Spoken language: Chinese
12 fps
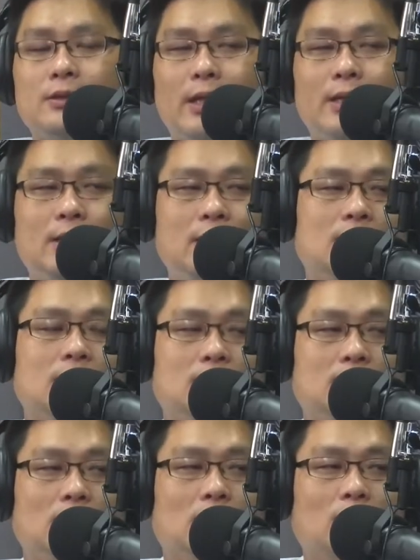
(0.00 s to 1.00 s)
带你就是
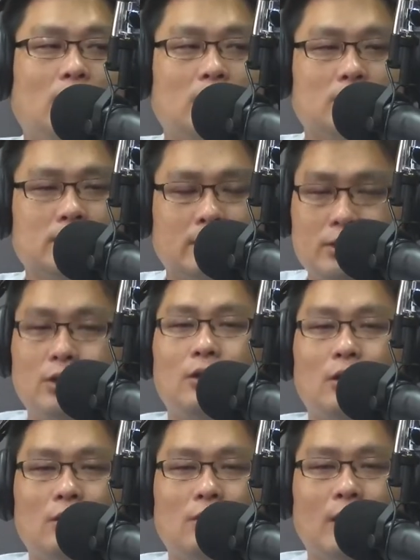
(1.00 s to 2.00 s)
用我用十种
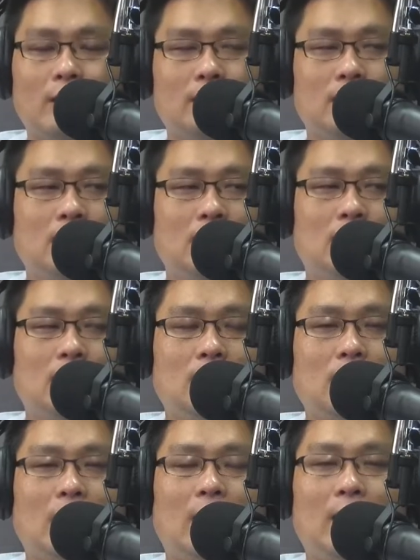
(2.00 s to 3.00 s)
的方法，嗯嗯
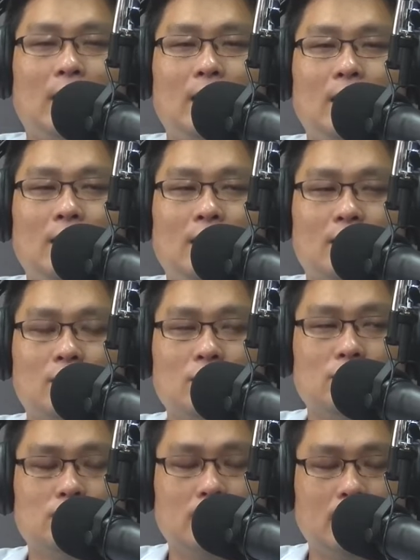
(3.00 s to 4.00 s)
嗯，啊，佫
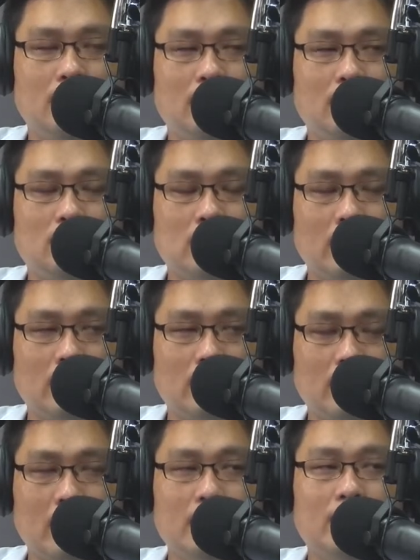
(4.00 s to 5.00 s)
有即个家
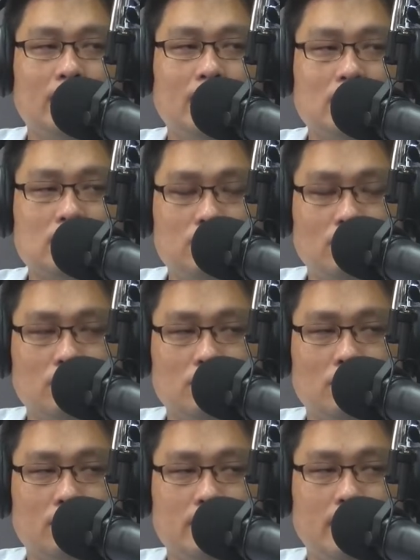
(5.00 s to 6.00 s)
家己安怎上
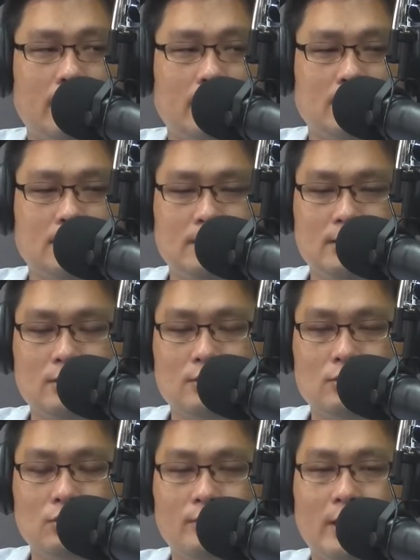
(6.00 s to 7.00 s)
初七的是学
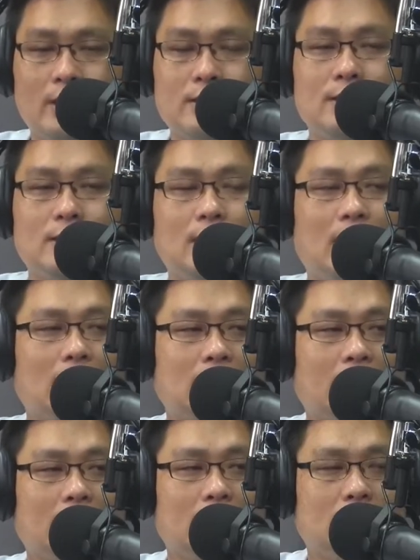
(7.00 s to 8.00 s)
罗马字加
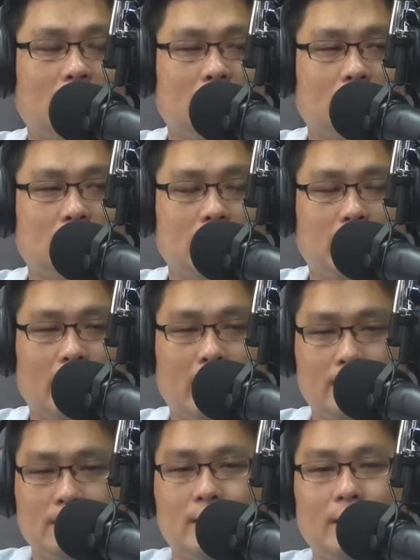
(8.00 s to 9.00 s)
代代佮
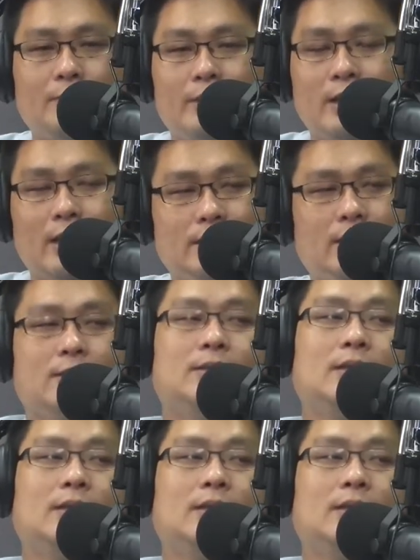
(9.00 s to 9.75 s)
汉语加未来政策，